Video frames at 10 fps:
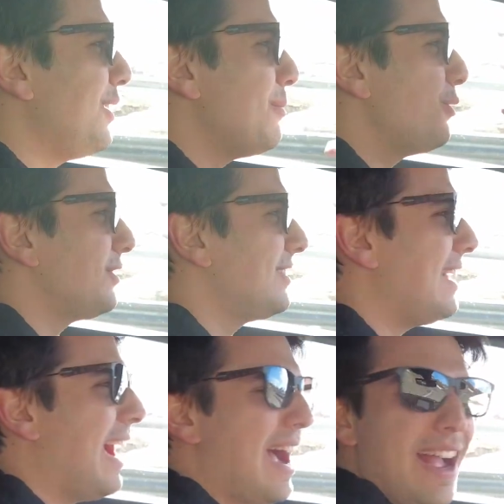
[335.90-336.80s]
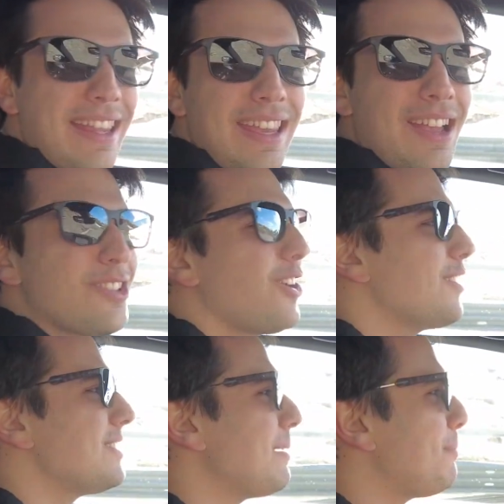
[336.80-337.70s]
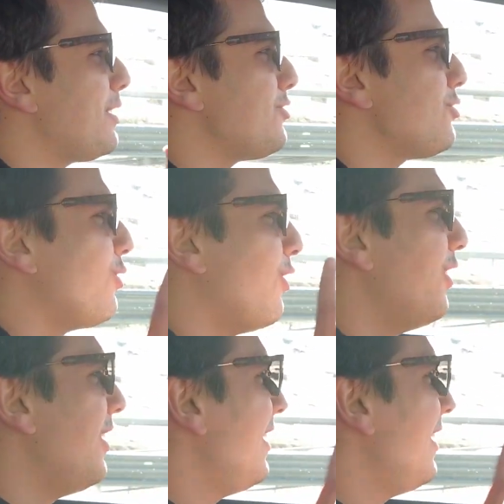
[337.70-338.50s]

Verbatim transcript: la montagna, cioè questa Peugeot